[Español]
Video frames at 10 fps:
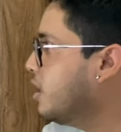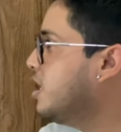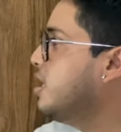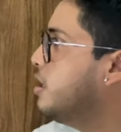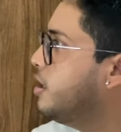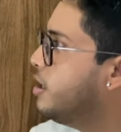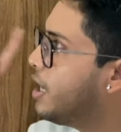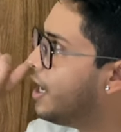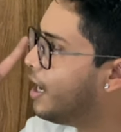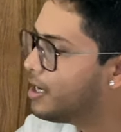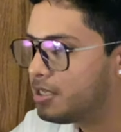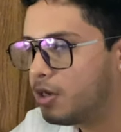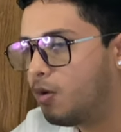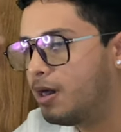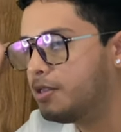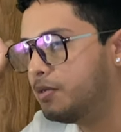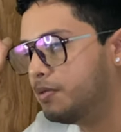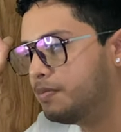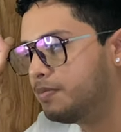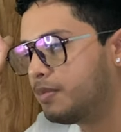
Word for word: y ese cuadro